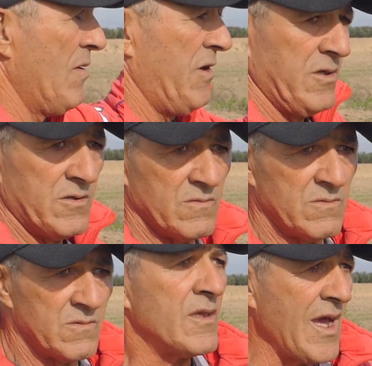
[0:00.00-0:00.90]
لبيت
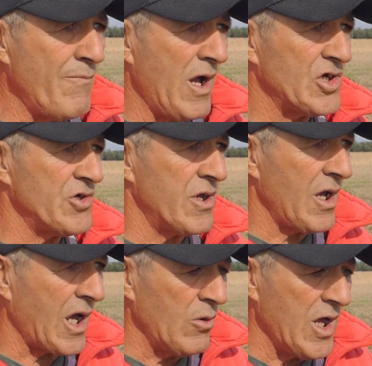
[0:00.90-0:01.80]
تبع
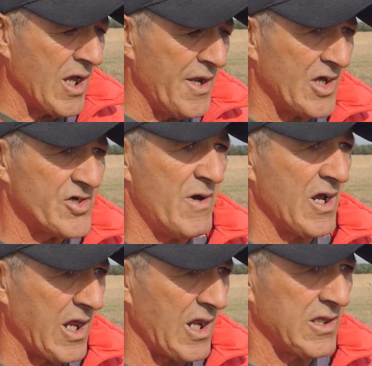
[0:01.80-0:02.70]
جره خلوا لك النعجه
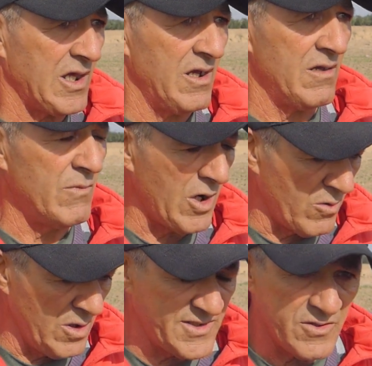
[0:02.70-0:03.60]
برك اللي خلطت عليه برك
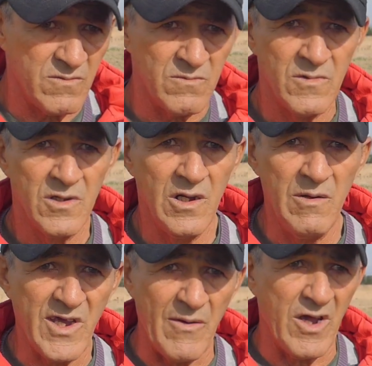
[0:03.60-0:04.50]
كل هزوه
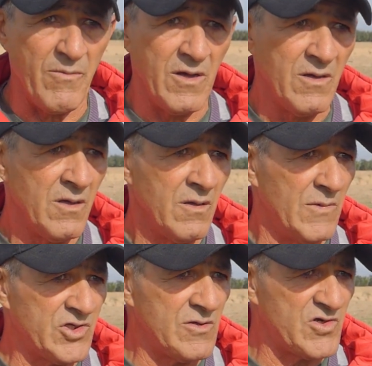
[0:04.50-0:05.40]
المكبكبه
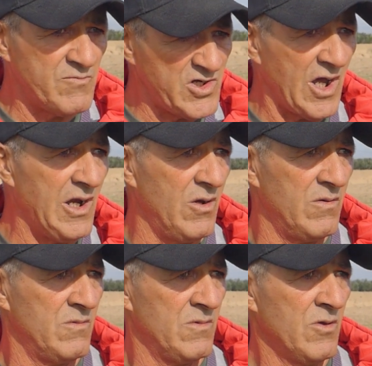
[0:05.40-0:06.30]
ما تنجمش تمشي خلوه
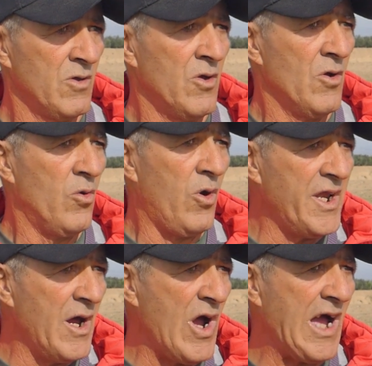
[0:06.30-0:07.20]

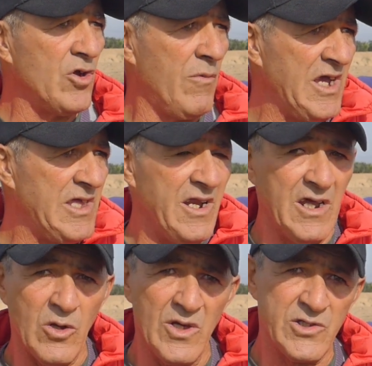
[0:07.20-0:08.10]
وعندنا واحد هو بعيد
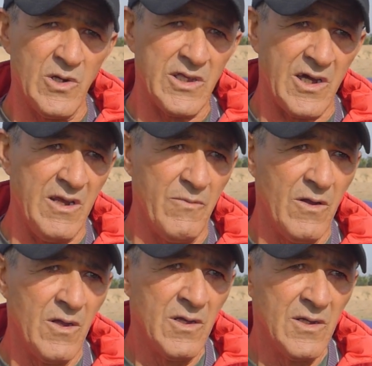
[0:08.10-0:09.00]
علينا تو هزوا تقريبا
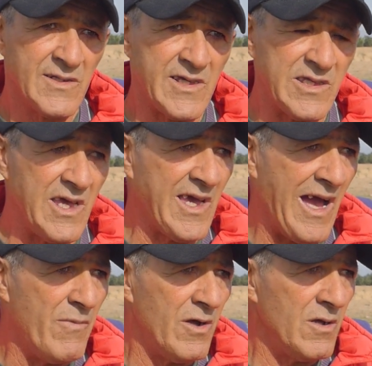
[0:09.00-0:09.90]
60
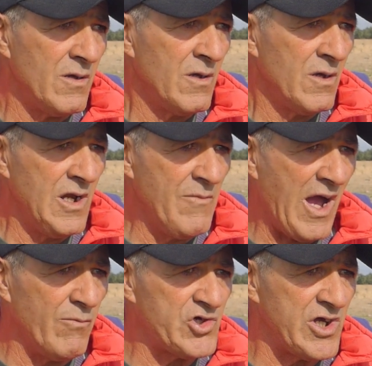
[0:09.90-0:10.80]
كعبه اللي ما
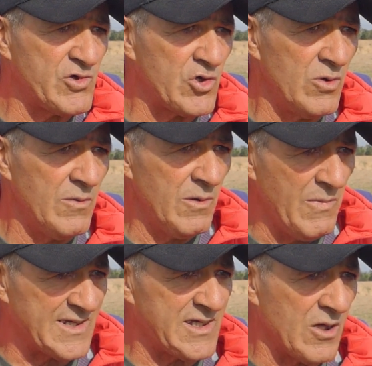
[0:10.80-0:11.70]
حبوش يمشوا
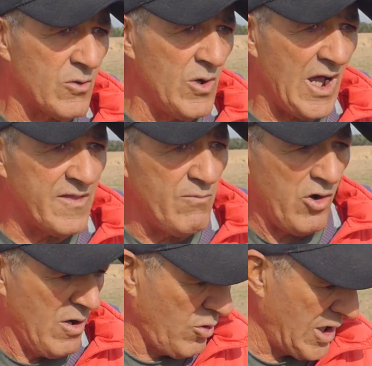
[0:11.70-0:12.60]
المعزيات الواحد
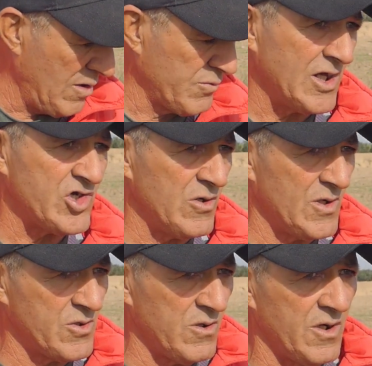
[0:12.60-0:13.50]
ذبحوهم وخلاهم طايشين
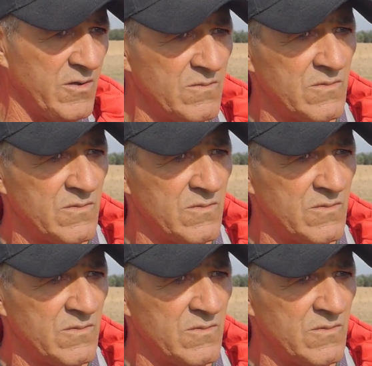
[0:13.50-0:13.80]
وهزوا الاخرين.